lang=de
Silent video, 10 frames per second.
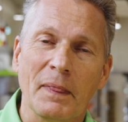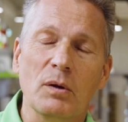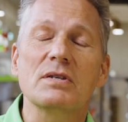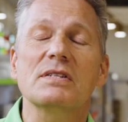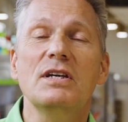
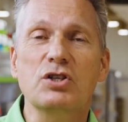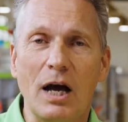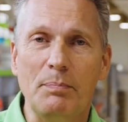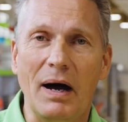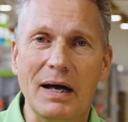Und das
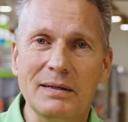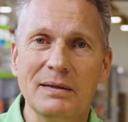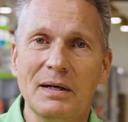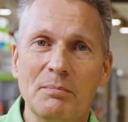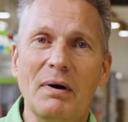Ischapan
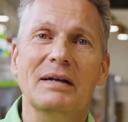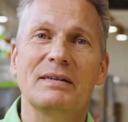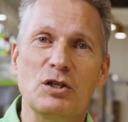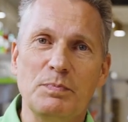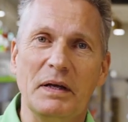
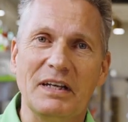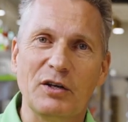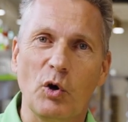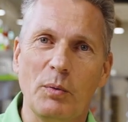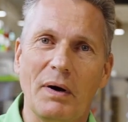machten dann später
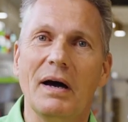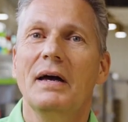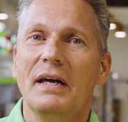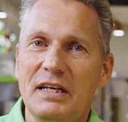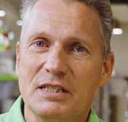die Römer
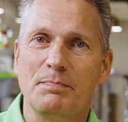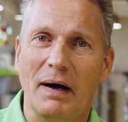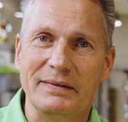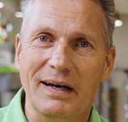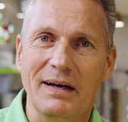
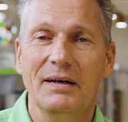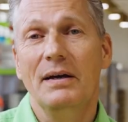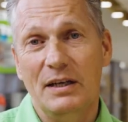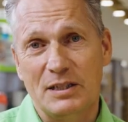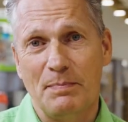Hispania,
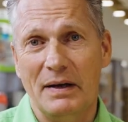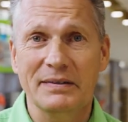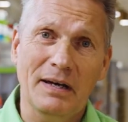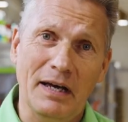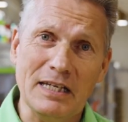
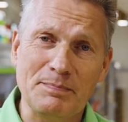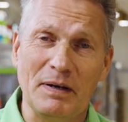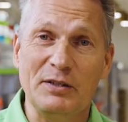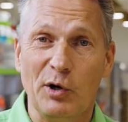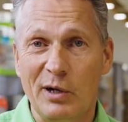Hispania,
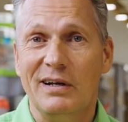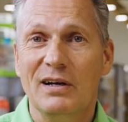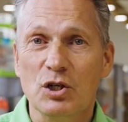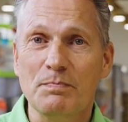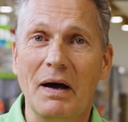Espanol,
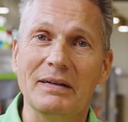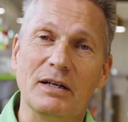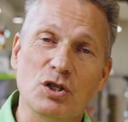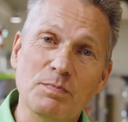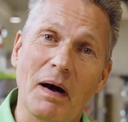
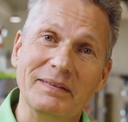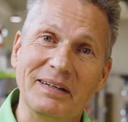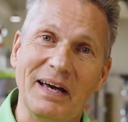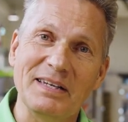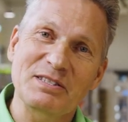Spanien.
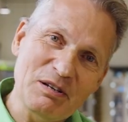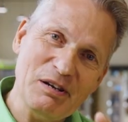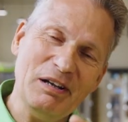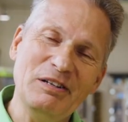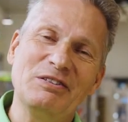Spanien heißt
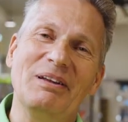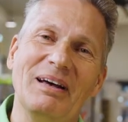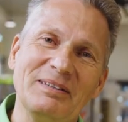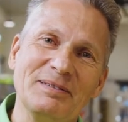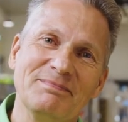
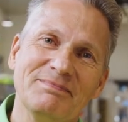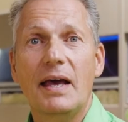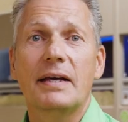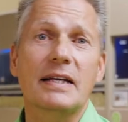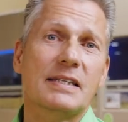Kaninchenland.
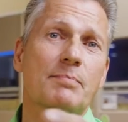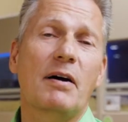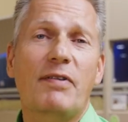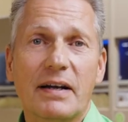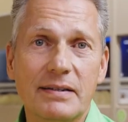Jetzt ein
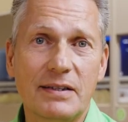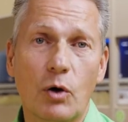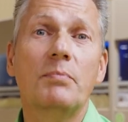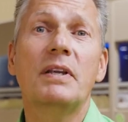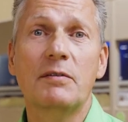paar Fakten, die ihr
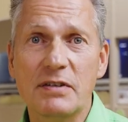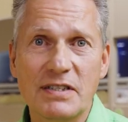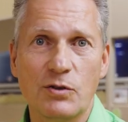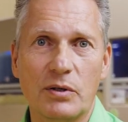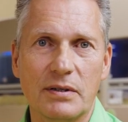unbedingt
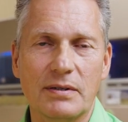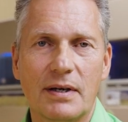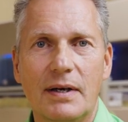wissen solltet.